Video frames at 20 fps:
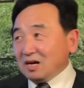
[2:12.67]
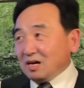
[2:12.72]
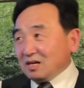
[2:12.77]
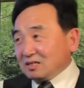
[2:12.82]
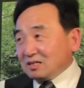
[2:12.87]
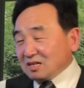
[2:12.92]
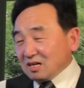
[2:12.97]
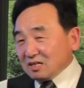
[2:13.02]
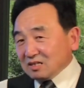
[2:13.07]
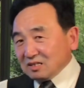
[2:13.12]

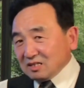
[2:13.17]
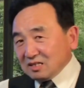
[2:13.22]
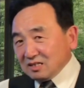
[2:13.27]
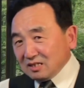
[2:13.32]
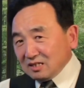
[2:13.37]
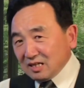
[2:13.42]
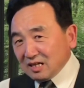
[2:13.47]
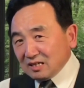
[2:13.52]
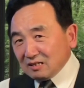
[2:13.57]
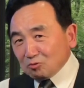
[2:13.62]
他
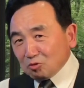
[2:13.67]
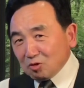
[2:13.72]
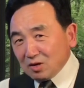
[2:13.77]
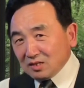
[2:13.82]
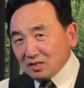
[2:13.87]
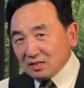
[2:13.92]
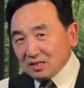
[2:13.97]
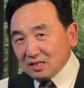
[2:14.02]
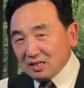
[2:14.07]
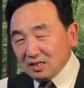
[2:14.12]
今天
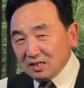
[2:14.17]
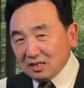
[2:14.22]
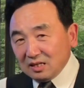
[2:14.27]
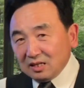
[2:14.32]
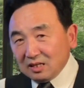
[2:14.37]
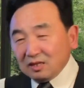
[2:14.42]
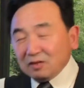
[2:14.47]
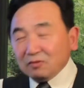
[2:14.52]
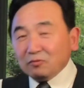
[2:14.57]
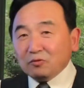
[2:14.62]
穿的
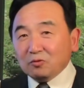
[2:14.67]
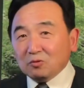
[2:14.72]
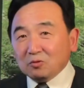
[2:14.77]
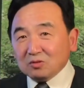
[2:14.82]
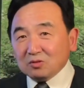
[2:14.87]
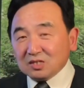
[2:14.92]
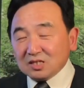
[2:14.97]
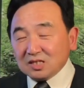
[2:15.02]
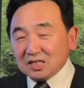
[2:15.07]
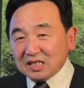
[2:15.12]
衣服
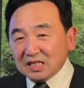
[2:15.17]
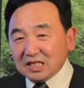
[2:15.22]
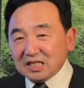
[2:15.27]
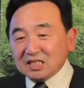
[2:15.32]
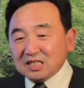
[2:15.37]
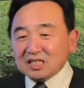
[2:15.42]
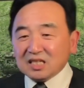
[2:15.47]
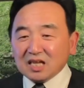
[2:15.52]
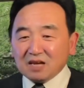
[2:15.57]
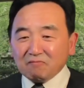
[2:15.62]
是
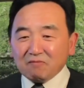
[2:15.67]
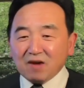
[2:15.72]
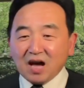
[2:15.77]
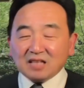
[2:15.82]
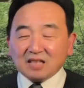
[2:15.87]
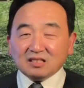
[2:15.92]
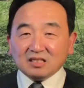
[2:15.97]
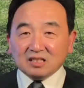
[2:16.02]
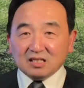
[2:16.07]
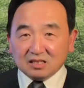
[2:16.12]
一千
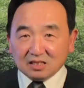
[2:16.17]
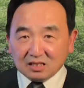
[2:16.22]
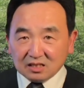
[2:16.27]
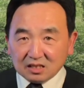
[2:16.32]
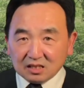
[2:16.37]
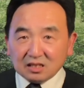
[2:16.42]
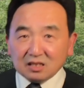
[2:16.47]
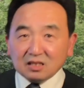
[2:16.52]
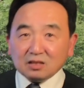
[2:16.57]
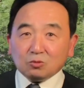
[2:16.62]
万。你
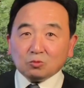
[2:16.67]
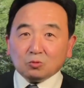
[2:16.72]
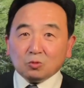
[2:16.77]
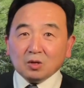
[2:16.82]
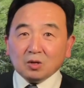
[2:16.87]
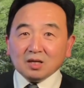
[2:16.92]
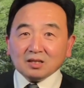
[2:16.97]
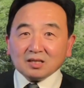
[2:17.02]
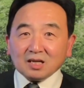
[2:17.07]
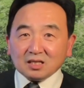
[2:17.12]
记住，
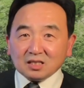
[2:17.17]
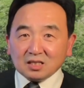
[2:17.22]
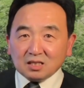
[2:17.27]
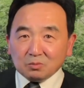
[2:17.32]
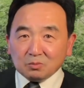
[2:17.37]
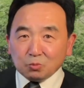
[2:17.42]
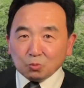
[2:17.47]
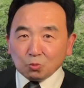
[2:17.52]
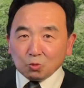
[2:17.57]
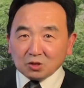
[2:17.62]
他
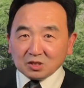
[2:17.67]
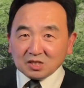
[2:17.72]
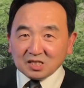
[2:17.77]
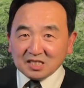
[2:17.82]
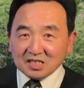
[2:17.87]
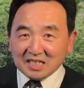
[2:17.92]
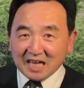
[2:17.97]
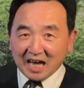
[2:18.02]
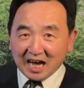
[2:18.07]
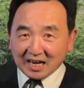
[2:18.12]
只不过
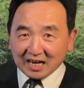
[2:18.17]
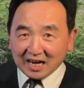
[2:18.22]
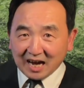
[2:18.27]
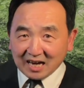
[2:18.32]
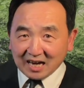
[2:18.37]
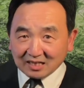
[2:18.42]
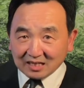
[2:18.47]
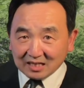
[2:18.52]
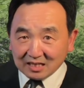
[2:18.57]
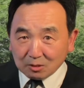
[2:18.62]
是掩
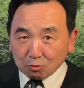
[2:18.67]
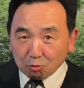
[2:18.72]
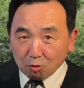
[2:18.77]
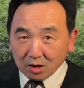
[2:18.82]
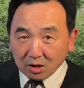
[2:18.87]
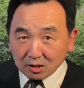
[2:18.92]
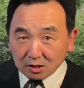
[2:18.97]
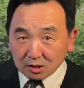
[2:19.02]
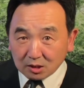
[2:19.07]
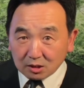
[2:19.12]
盖了一
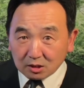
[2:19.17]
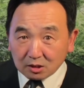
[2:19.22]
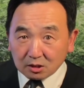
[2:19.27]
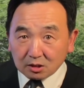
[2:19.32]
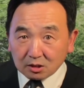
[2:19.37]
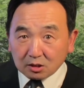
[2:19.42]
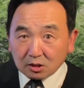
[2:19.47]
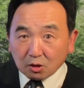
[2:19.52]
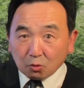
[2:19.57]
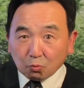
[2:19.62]
块
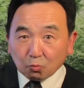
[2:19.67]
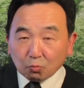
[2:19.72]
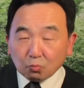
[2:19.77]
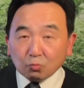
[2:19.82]
肉，